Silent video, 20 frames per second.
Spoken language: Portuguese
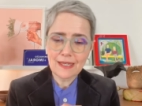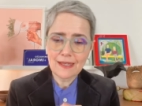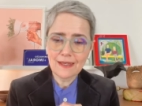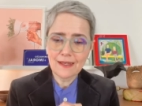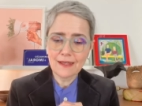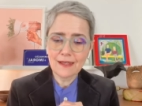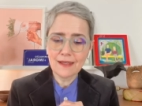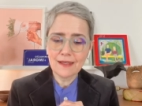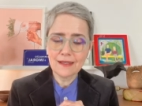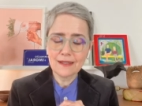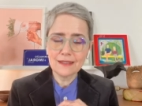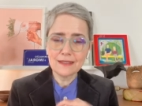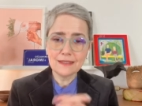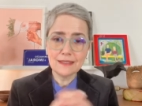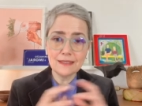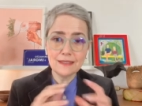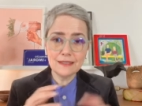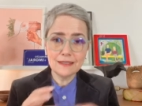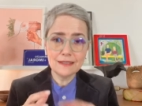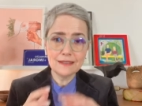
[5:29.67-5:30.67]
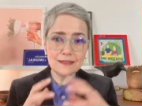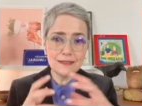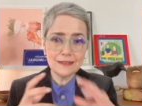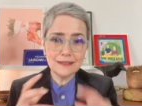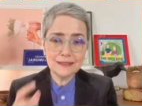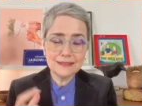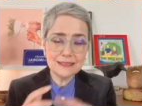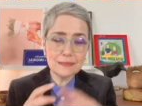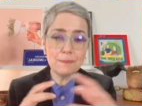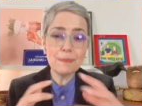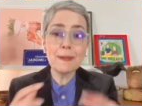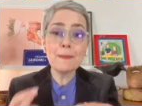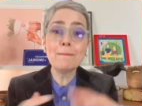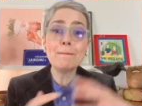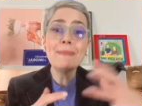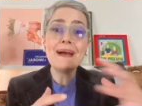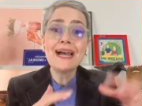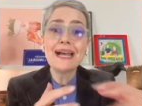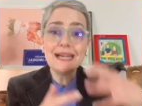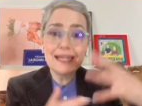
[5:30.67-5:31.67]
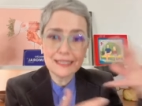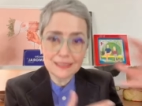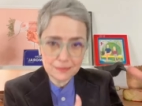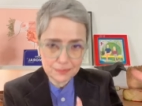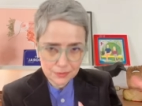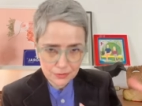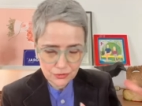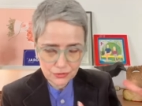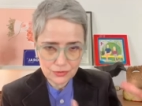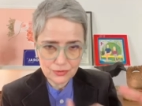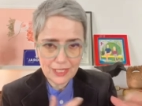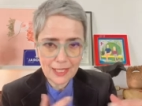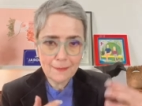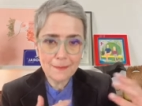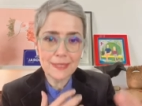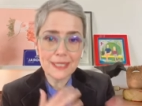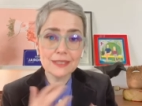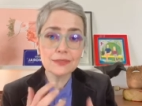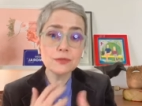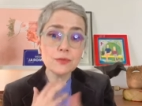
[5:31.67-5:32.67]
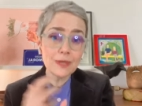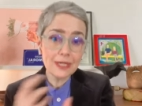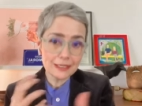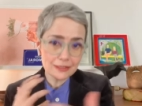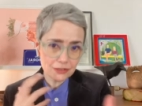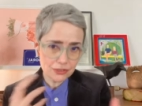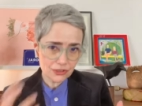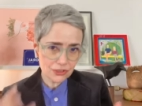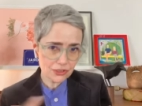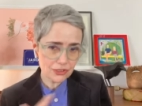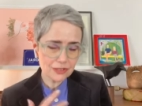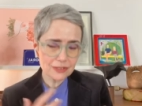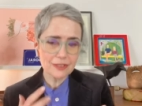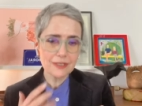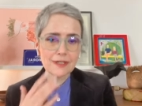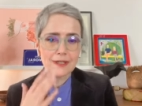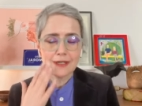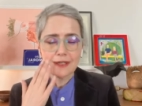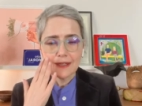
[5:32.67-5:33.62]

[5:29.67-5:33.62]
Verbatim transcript: é, e, e, se prepara para o julgamento antes.